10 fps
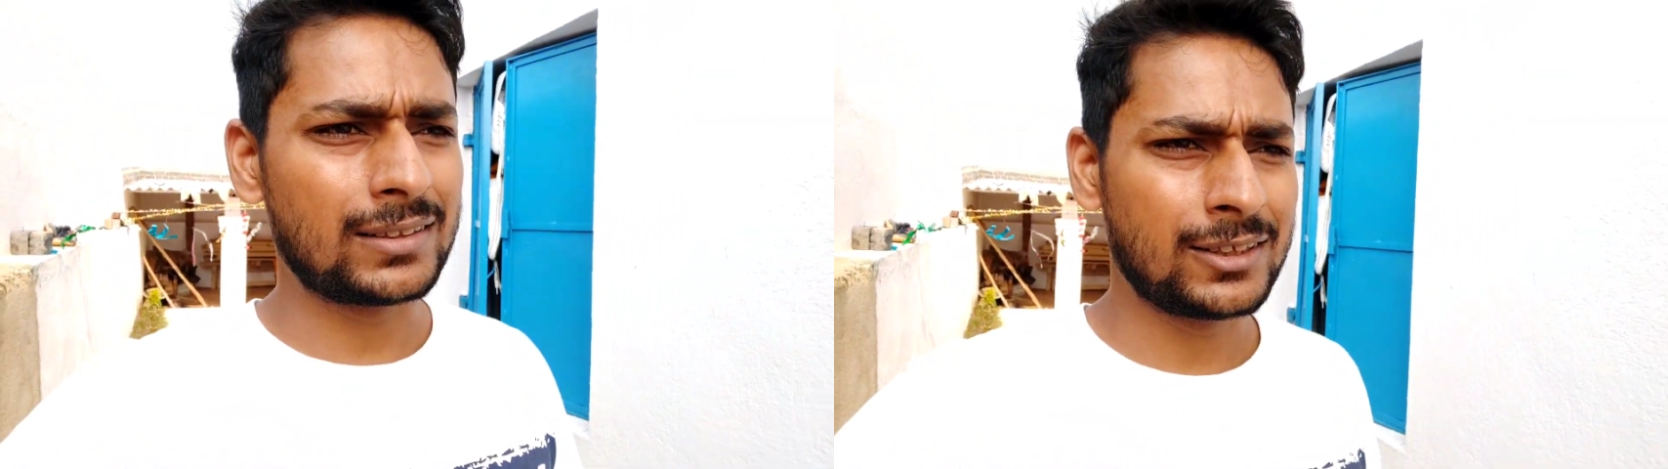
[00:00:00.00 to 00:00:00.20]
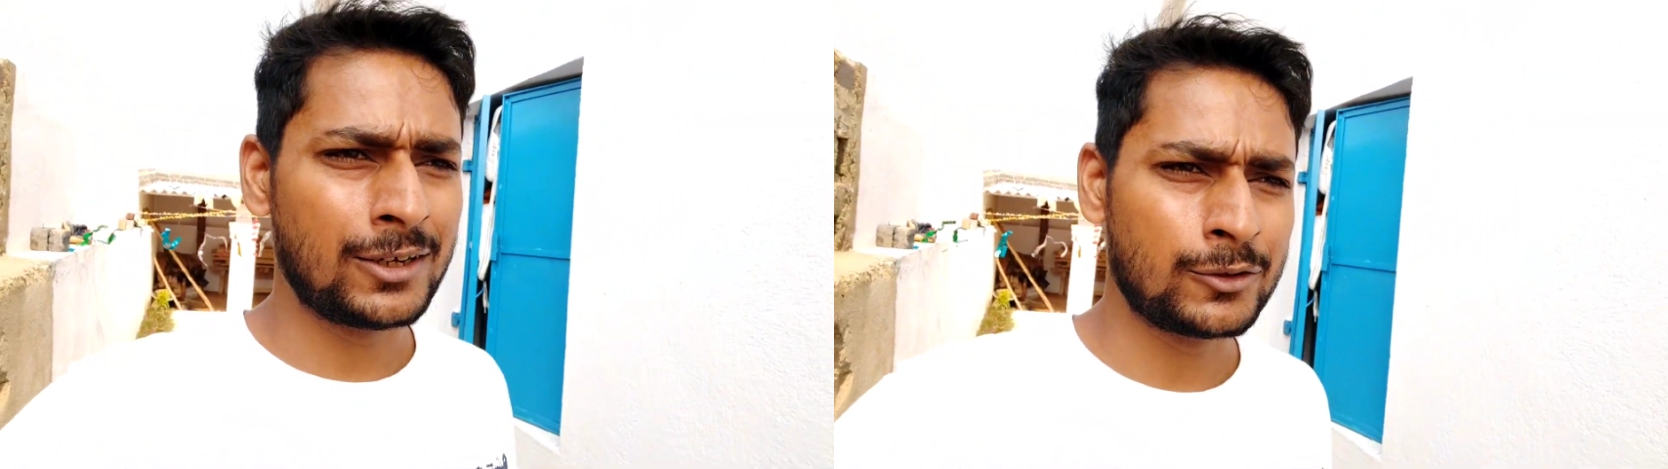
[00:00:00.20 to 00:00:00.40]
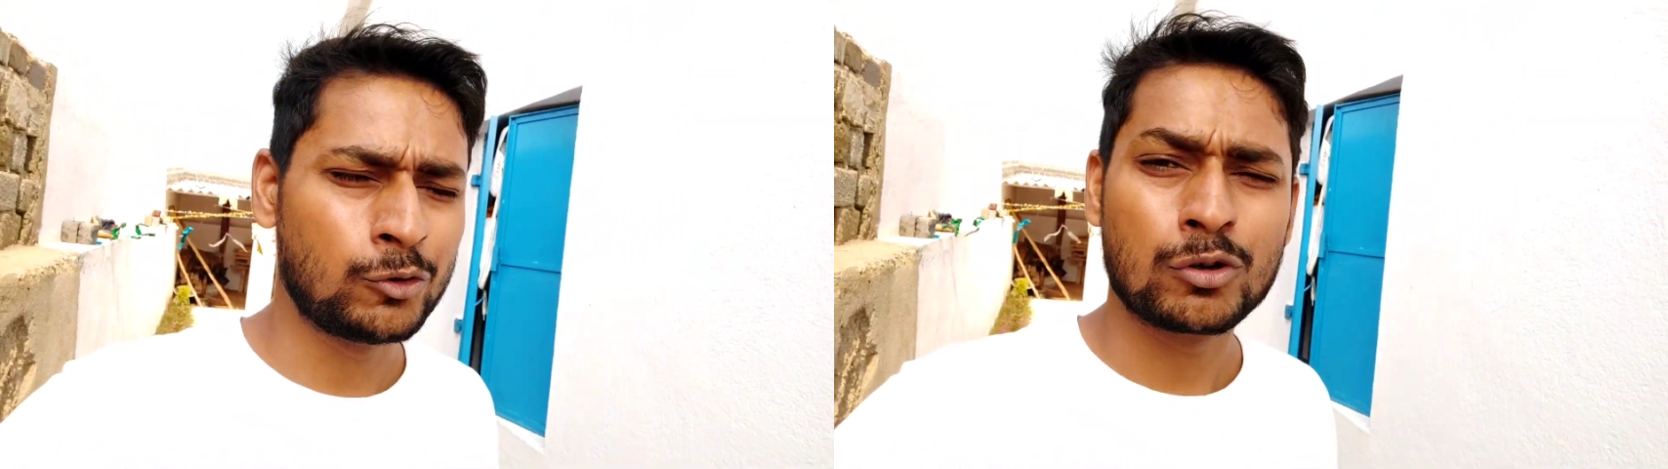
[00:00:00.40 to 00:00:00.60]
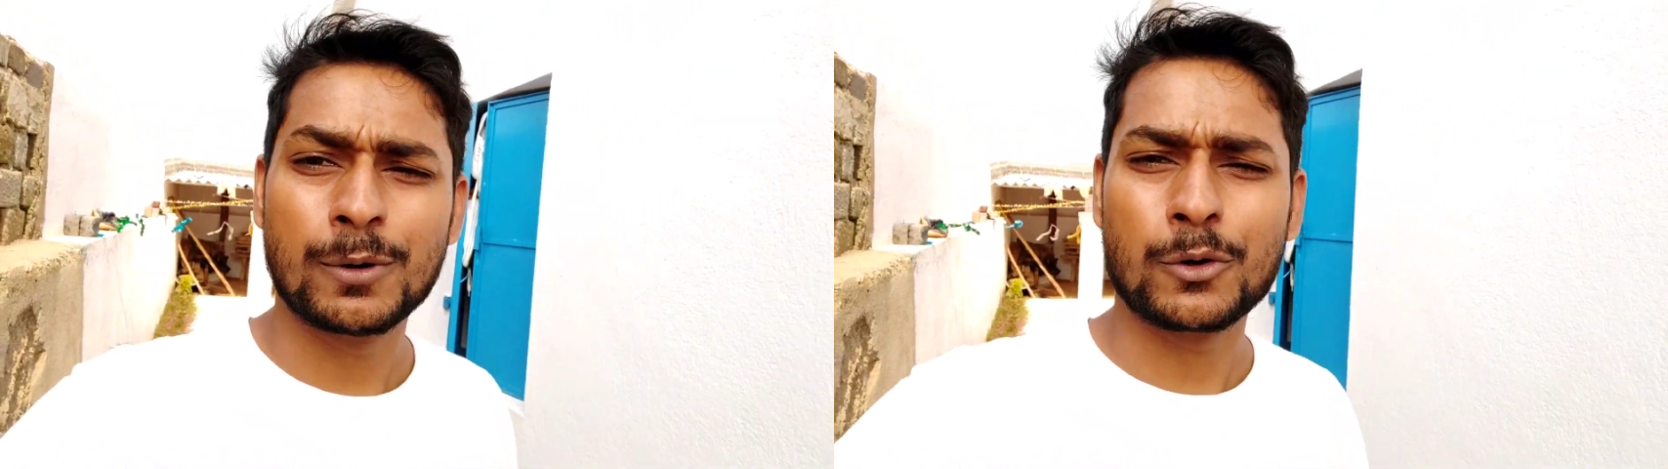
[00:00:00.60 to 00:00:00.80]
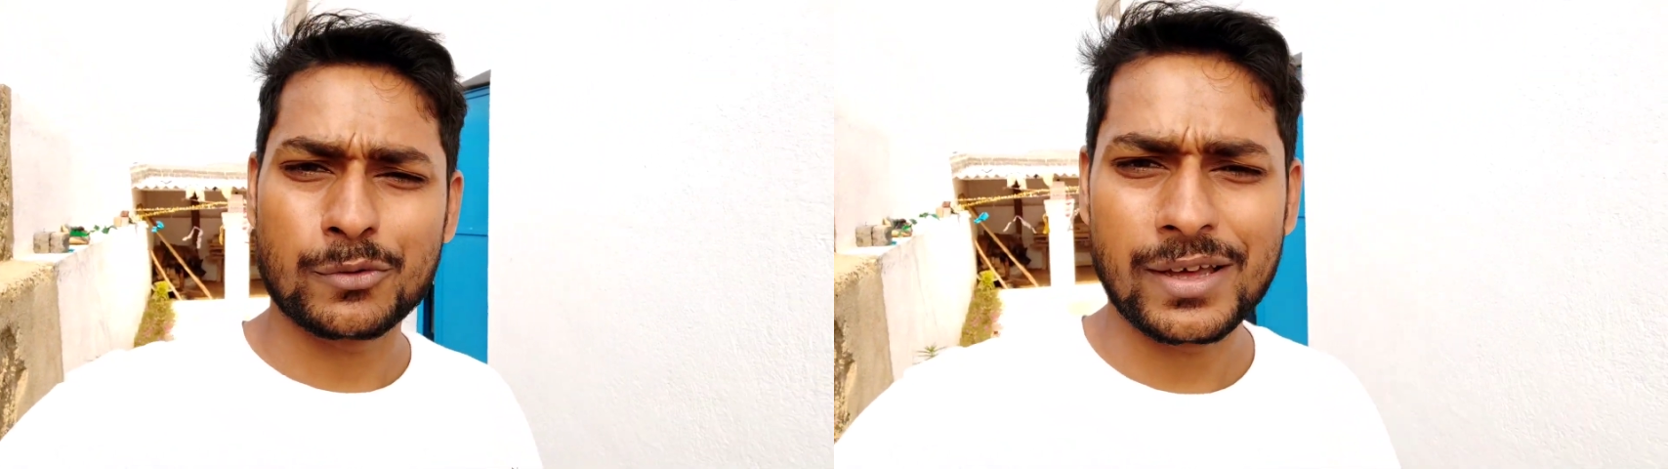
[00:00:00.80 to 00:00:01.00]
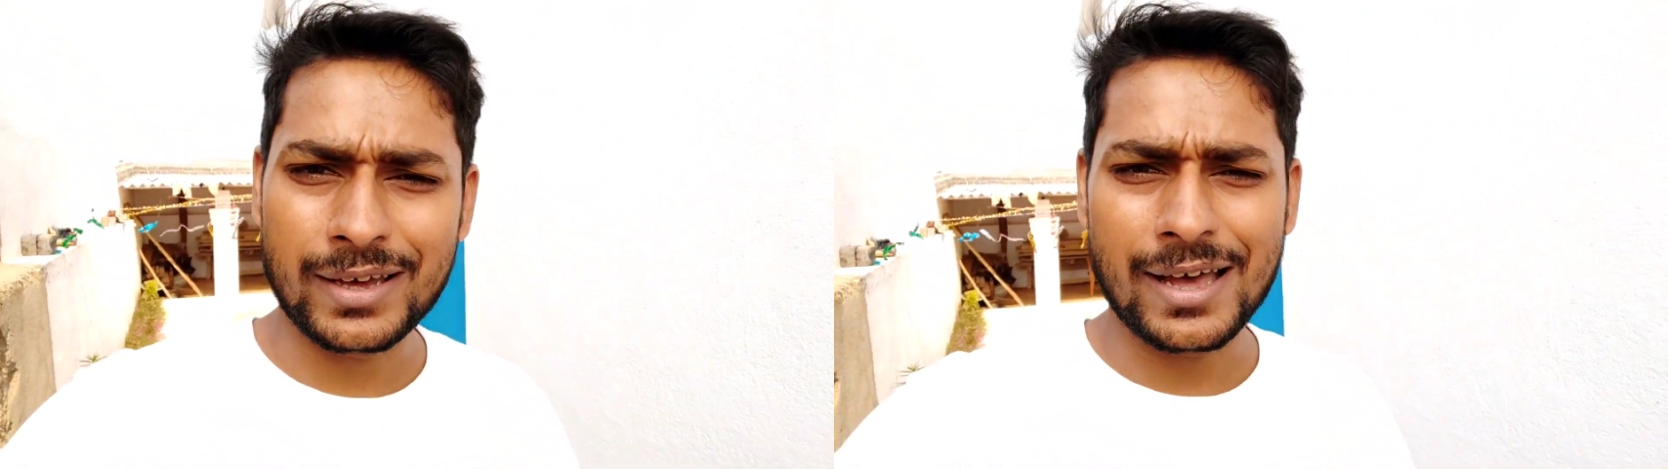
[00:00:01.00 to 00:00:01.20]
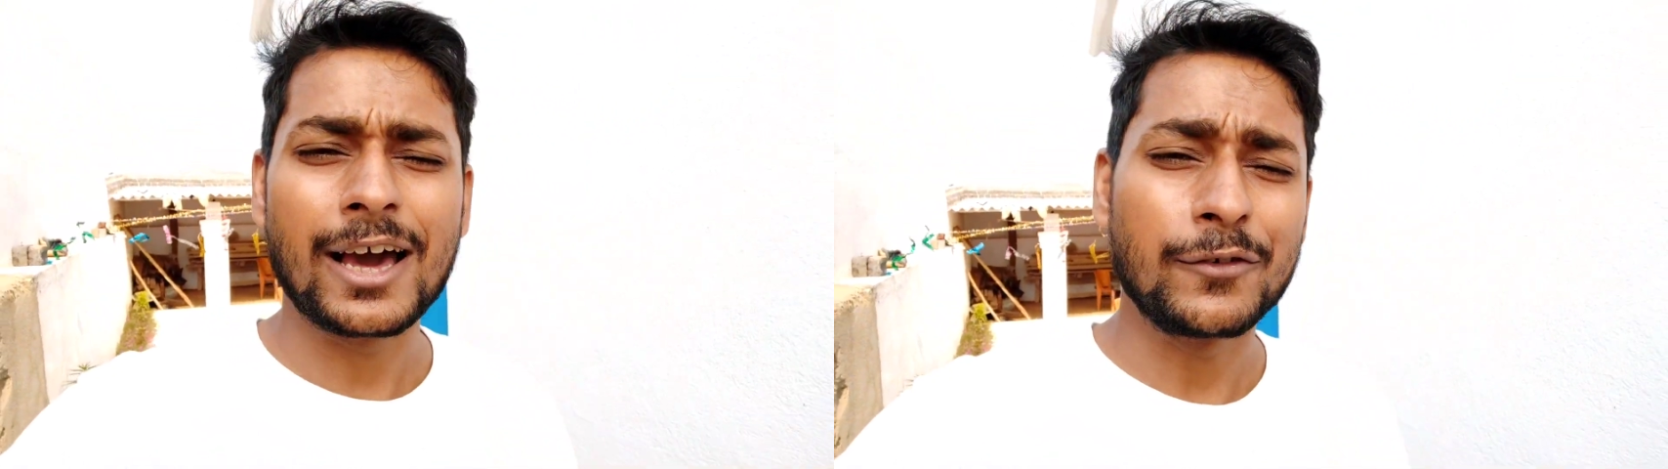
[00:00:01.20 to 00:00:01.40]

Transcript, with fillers: आते हैं और जिन लोगों को भरोसा है